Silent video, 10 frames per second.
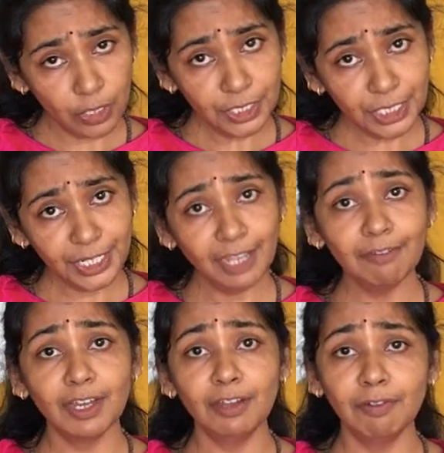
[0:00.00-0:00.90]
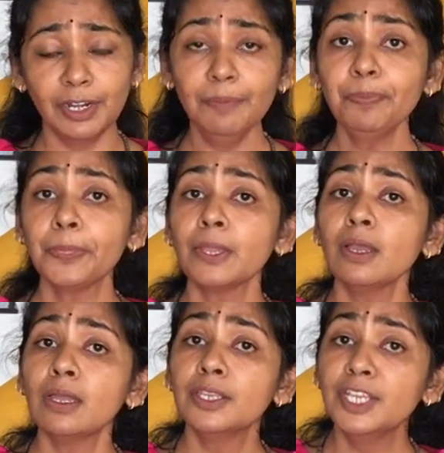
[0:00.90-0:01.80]
குறைஞ்சிக்கிட்டே வர வர
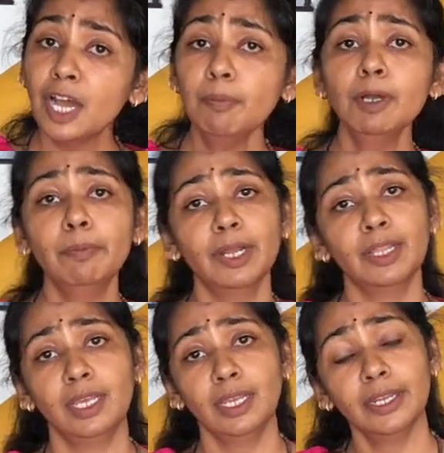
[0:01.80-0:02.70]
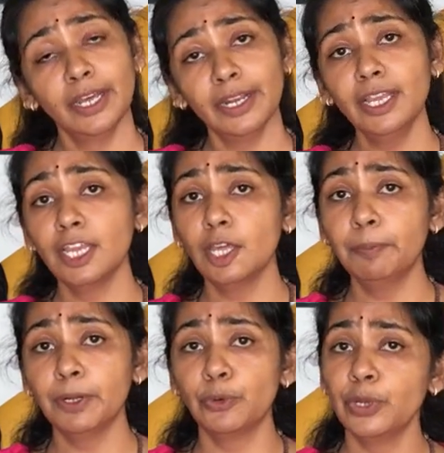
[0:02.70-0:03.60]
ஞாபக மருதி நிறைய
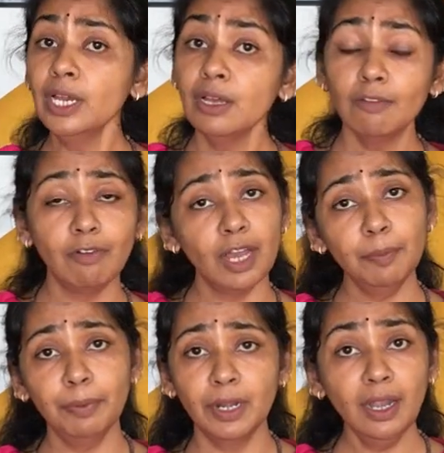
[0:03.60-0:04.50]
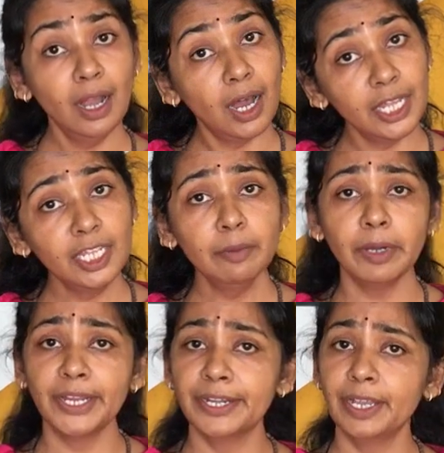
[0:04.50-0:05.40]
ஏற்படக்கூடிய வாய்ப்புகள்
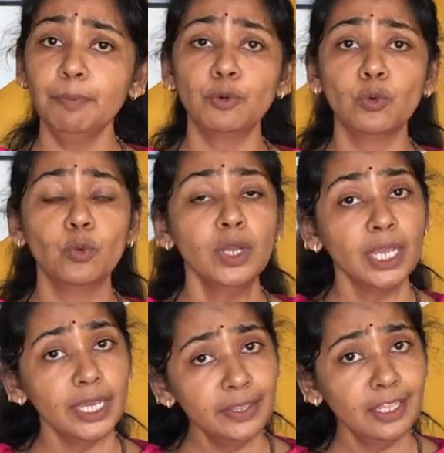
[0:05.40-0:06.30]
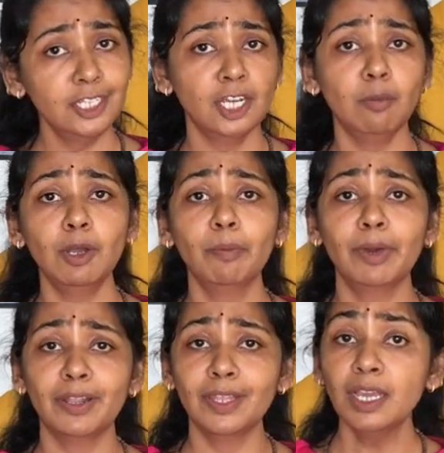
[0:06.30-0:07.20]
அதிகமாகிக்கிட்டே போகும் இந்த ஞாபக
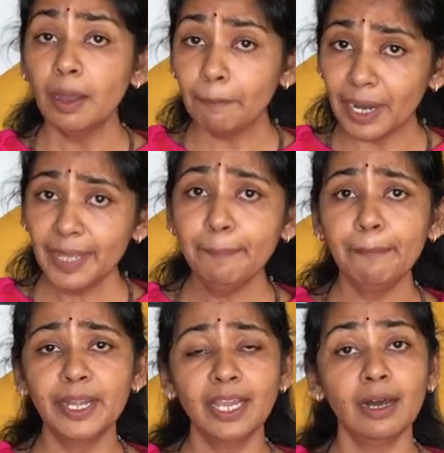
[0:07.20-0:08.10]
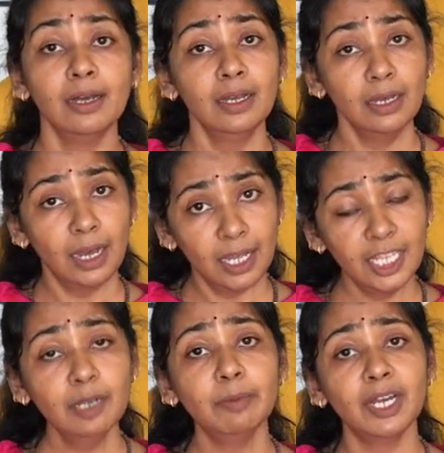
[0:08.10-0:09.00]
மருதி படிப்படியாக
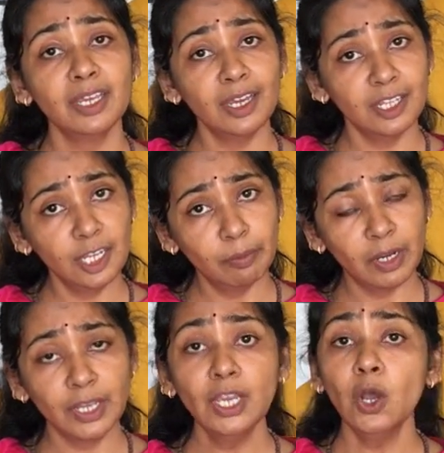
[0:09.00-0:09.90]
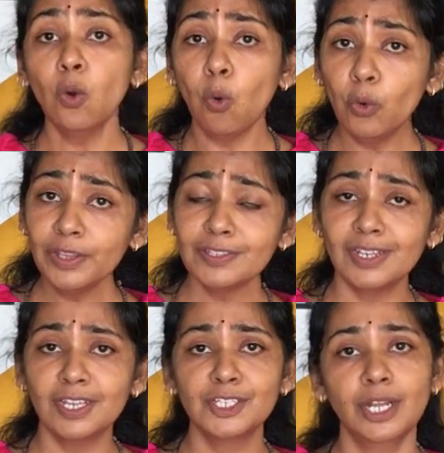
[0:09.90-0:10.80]
அதிகமாகி அதிகமாகி ஒரு
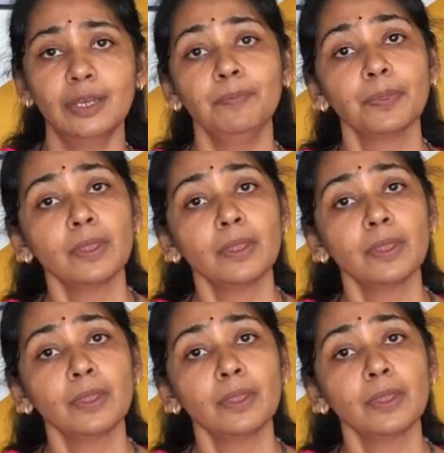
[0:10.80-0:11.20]
ஸ்டேஜில்